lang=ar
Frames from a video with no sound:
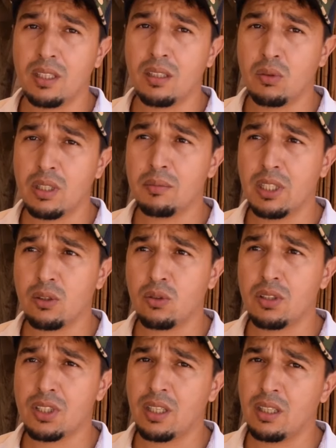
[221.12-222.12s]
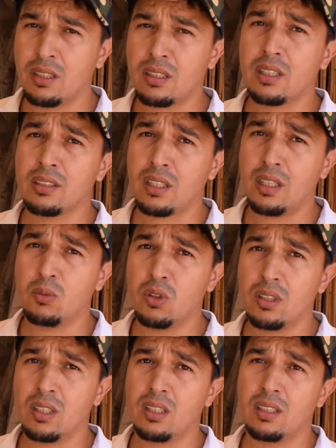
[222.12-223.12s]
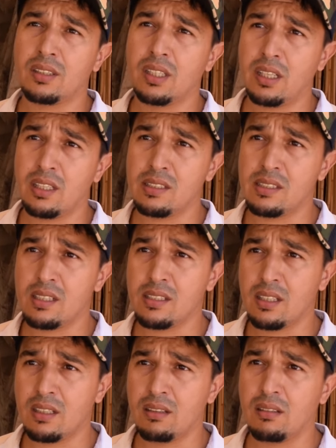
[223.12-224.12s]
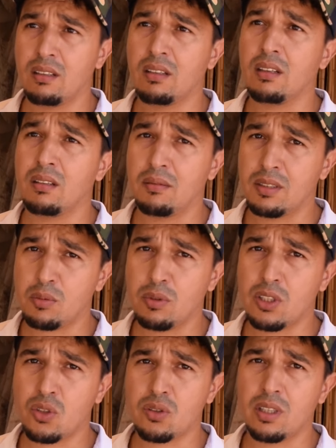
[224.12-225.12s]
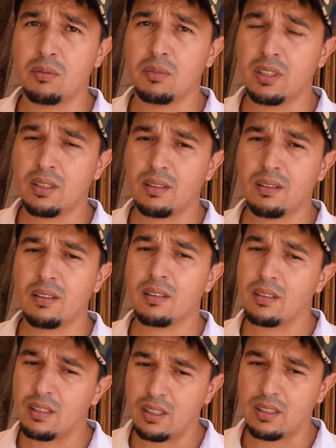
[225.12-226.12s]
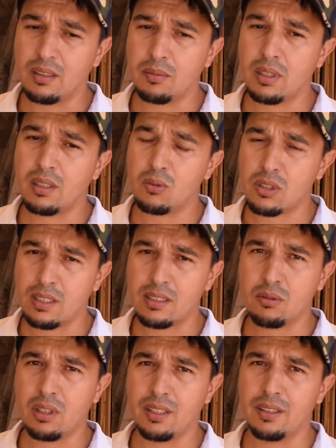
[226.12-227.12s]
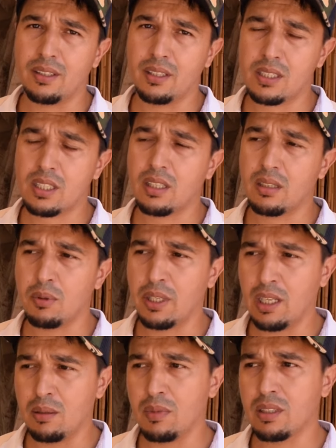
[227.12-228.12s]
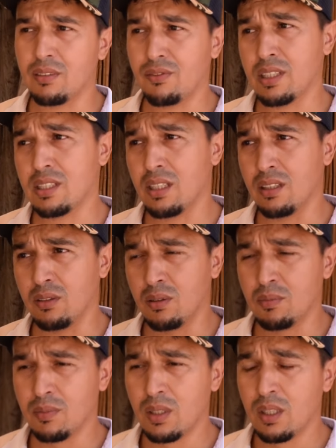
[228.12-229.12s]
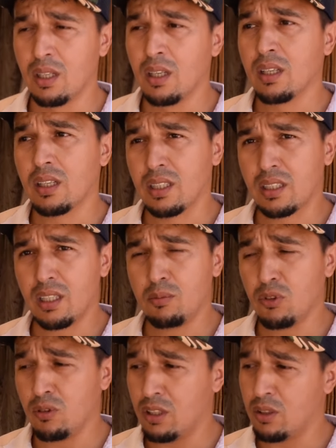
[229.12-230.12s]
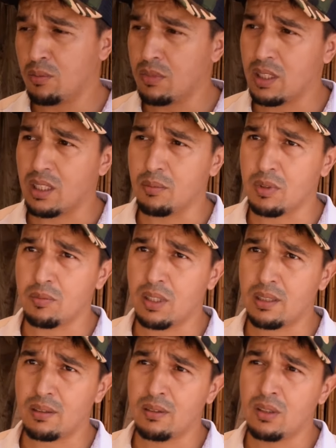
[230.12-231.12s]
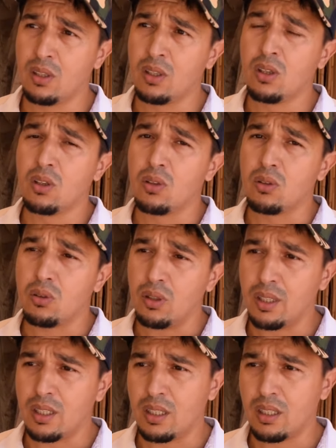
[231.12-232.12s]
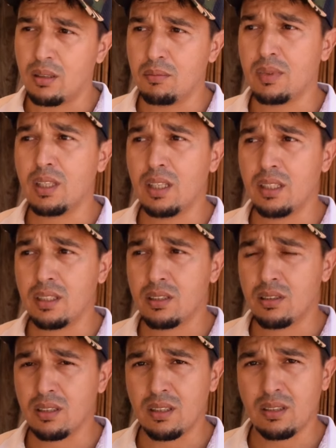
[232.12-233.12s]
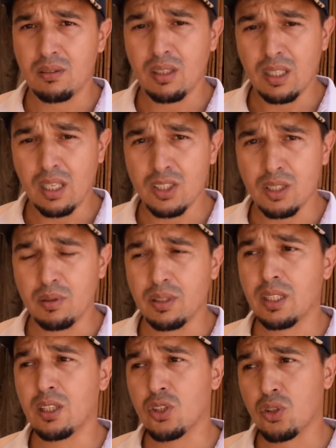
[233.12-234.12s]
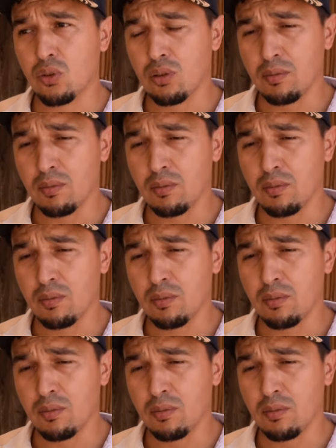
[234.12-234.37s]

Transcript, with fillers: اولا بعد كل شيء كنترحموا على ضحايا الزلزال من 28 بير الى دابا راه وصلت واحد تقريبا عام اللي فات عليهم كنترحموا عليهم من هذا المنبر وحنا من ناحيه واحد الحاجه بعدا كنشكروا